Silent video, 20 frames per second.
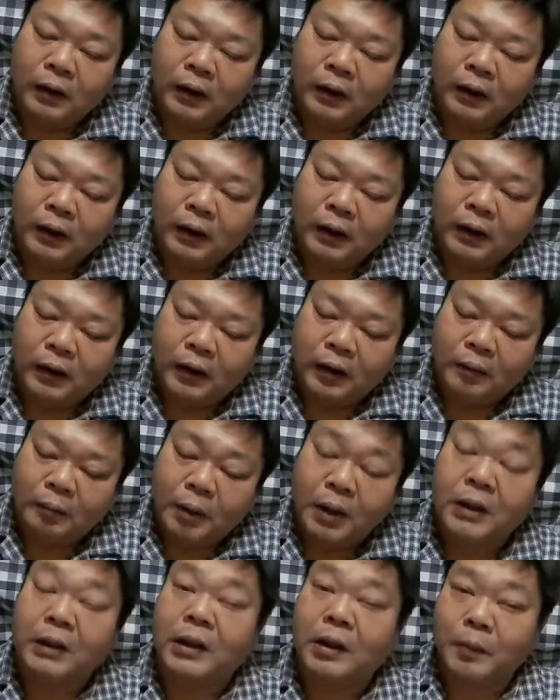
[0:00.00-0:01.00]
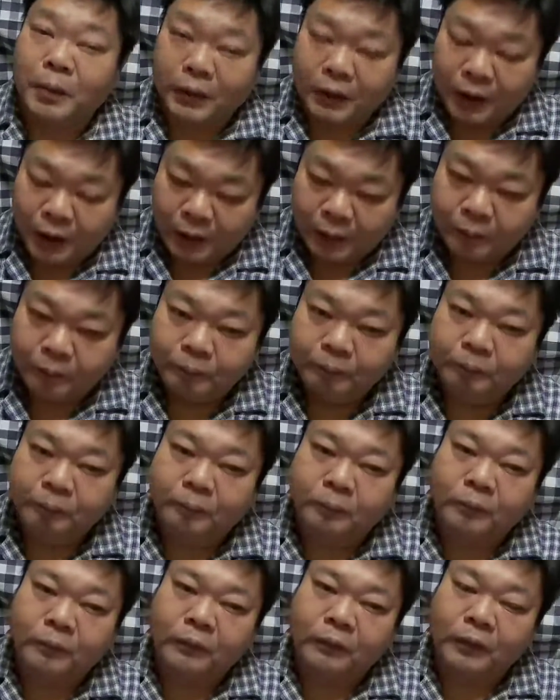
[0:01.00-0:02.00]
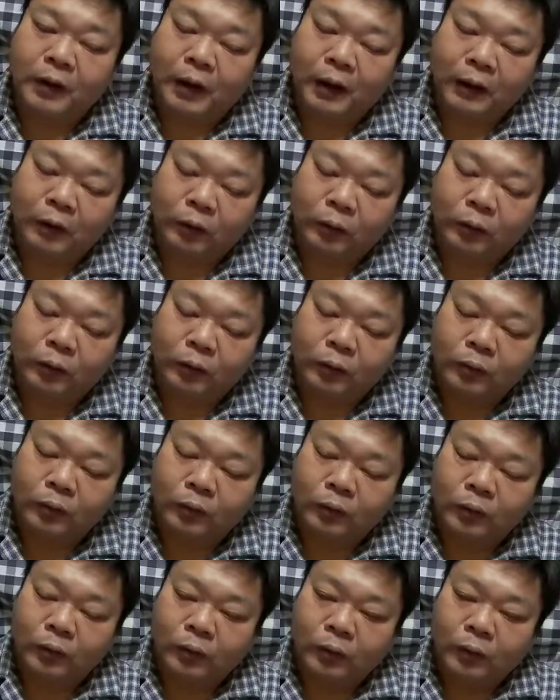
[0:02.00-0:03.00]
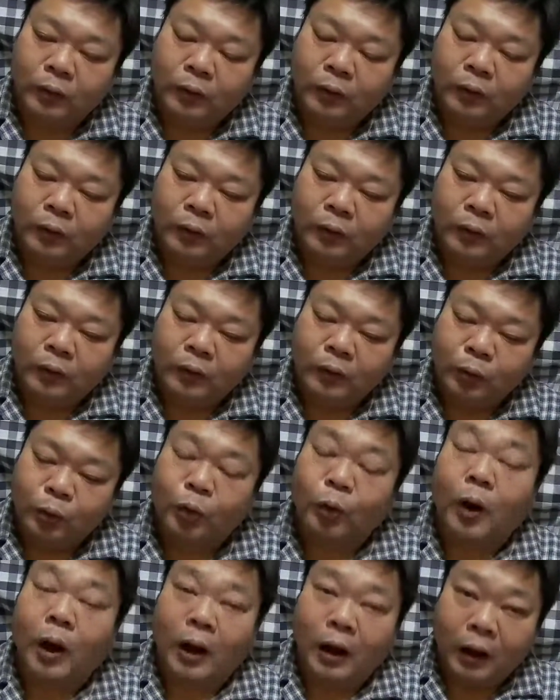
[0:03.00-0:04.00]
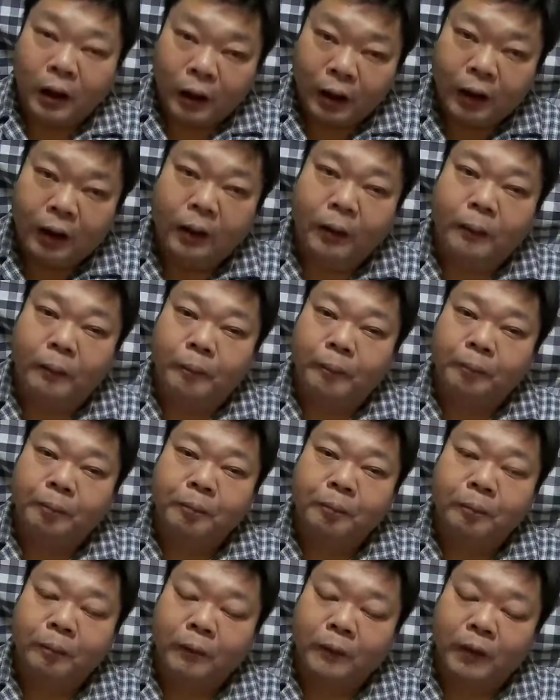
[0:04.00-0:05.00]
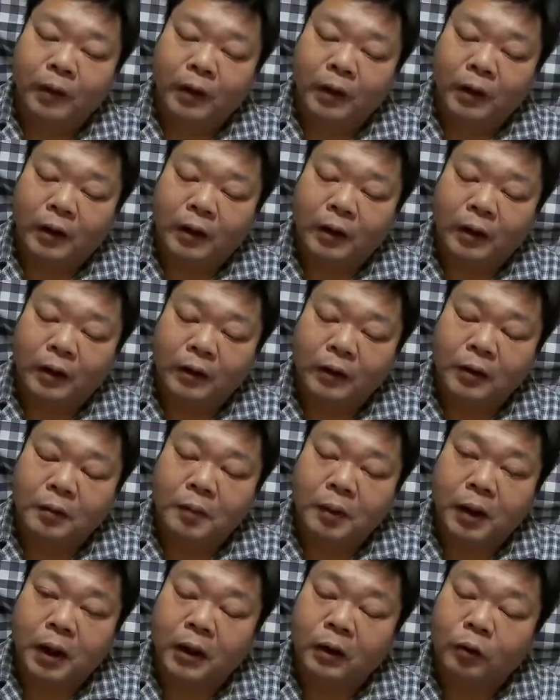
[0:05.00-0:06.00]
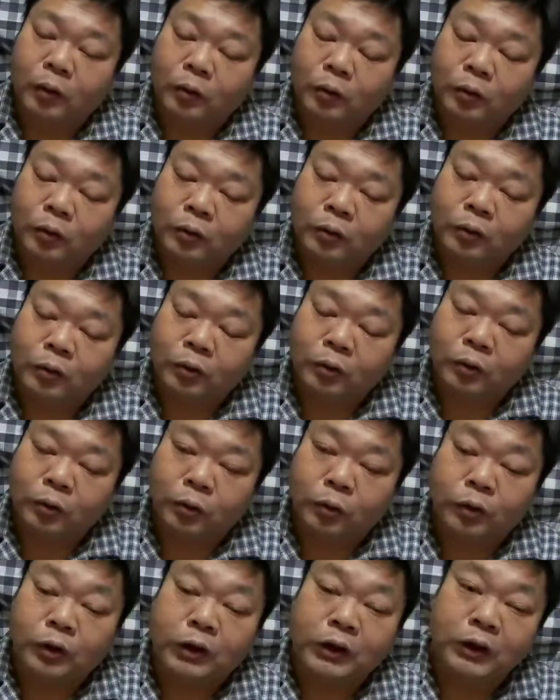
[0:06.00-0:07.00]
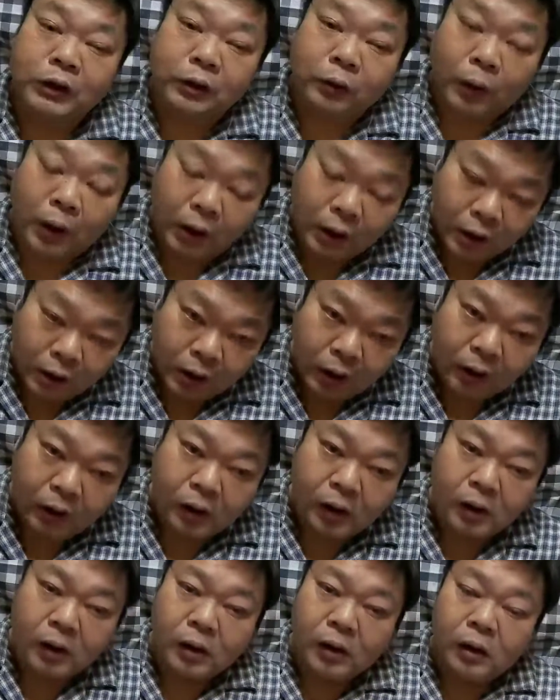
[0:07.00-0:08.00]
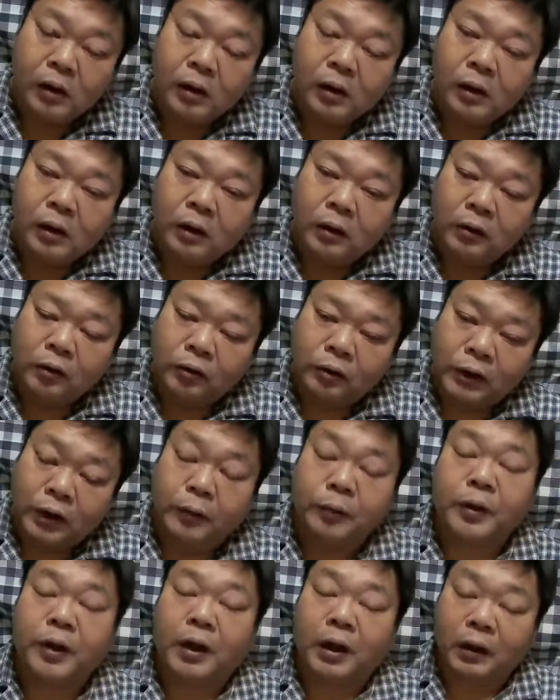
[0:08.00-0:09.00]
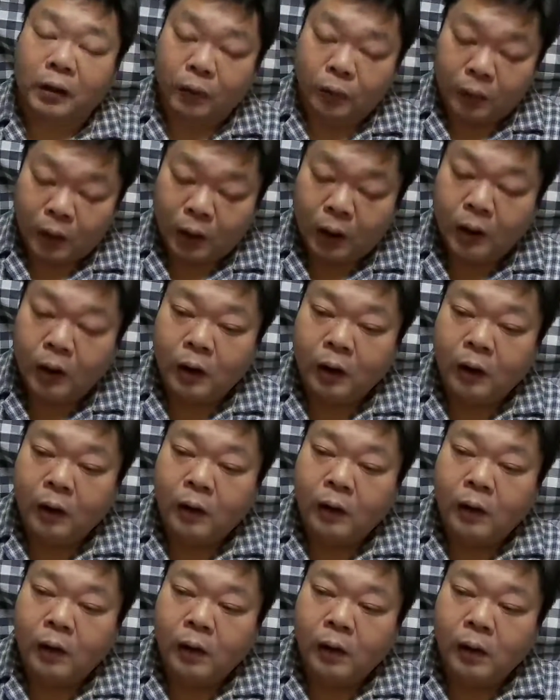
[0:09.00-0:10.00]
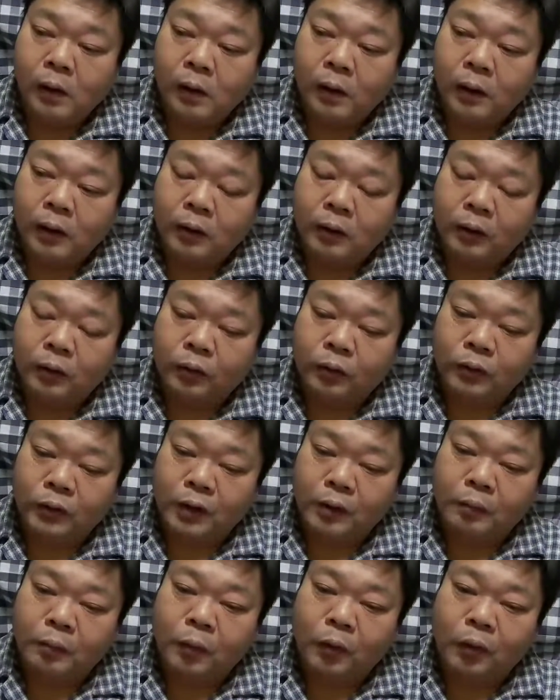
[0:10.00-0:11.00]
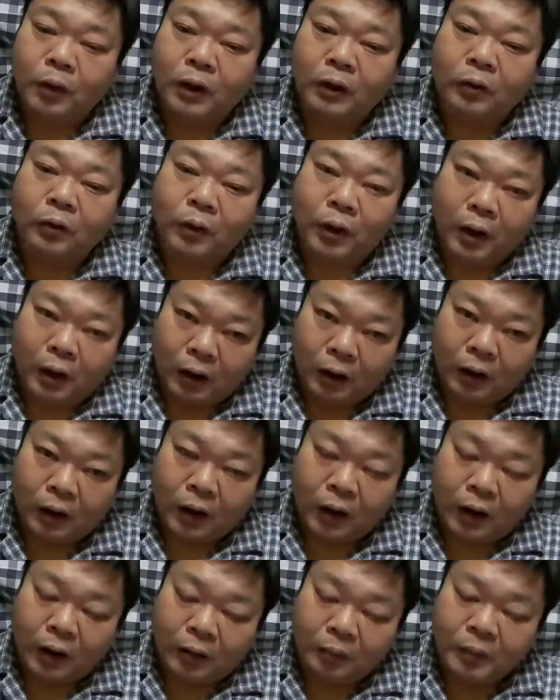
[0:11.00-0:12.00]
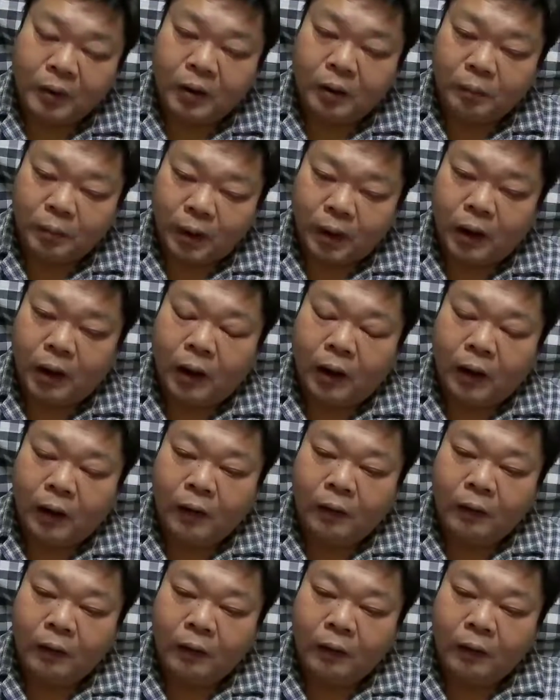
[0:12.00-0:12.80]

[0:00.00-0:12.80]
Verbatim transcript: えー、バレちゃいますからあの嘘がえー、例えば外国の軍人とかねそういう政府機関とかあるいはそういう専門家とかが見れば